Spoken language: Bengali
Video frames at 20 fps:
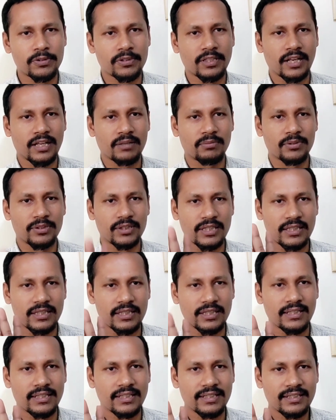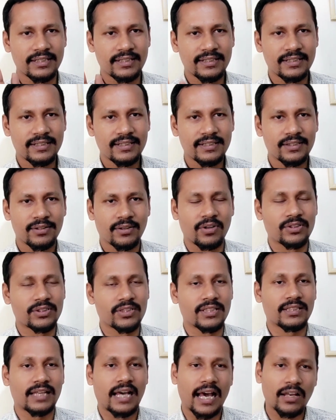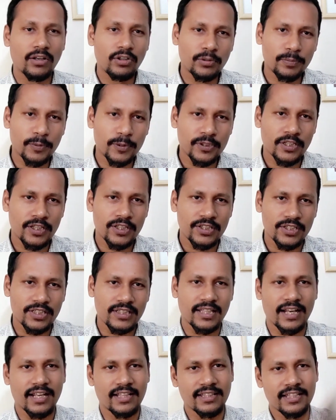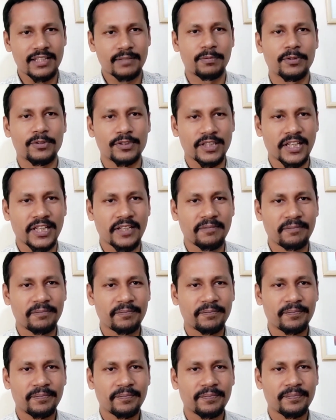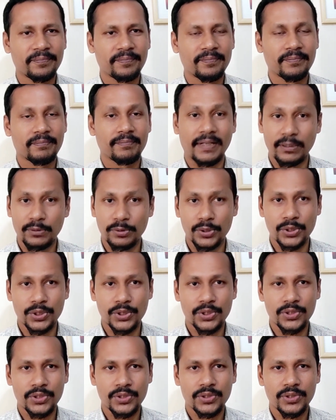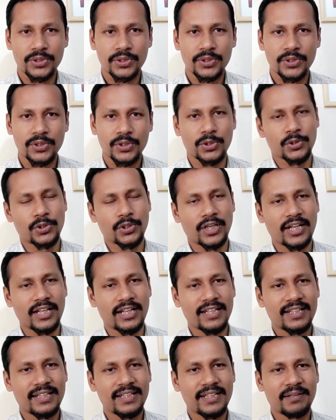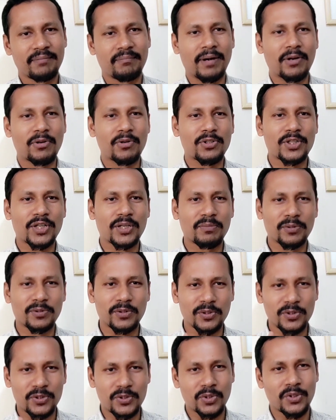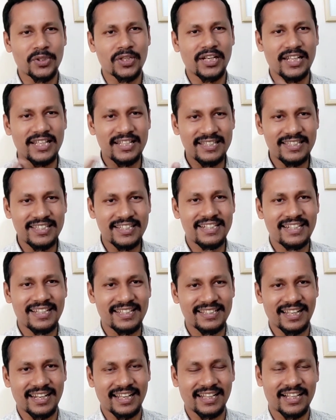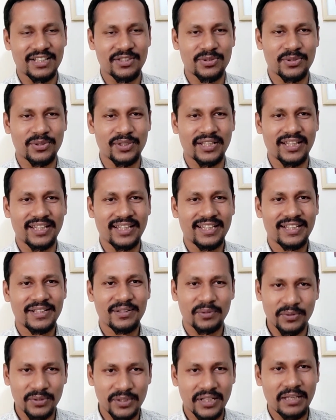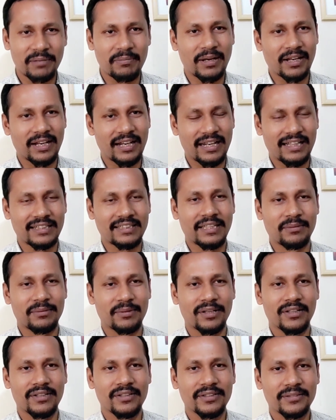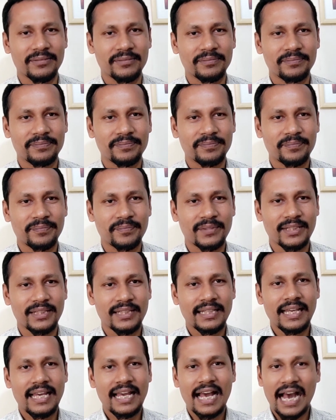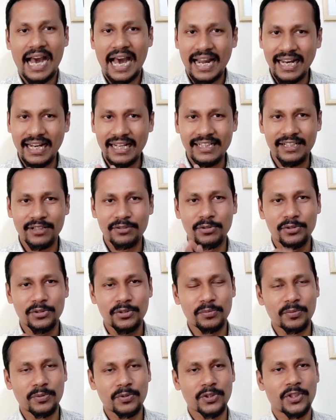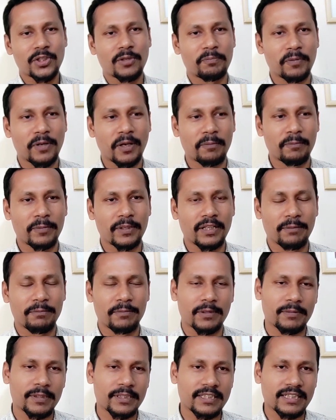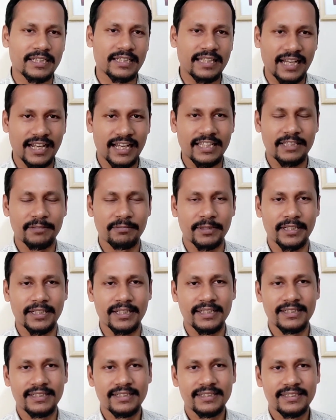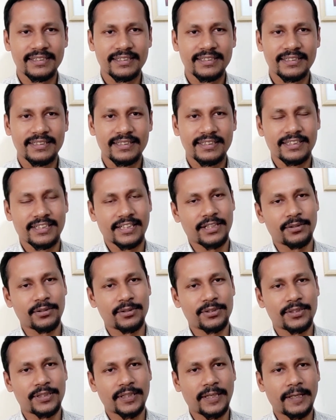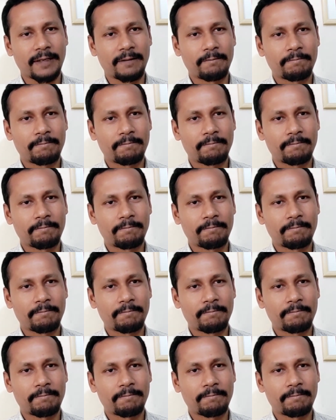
পচতে লাগবে তিন দিন অর্থাৎ আলু পচার চেয়ে তাড়াতাড়ি পচে মানুষ সুতরাং মানুষের মতো জটিল ইঞ্জিন নিয়ে যারা কাজ করে ওদেরকে বাংলা ডাক্তার বলা হয় আরেকটা গুরুত্বপূর্ণ স্বপ্নে আপনি আপনার বাচ্চাকে দেখাইতে পারেন সেটা হচ্ছে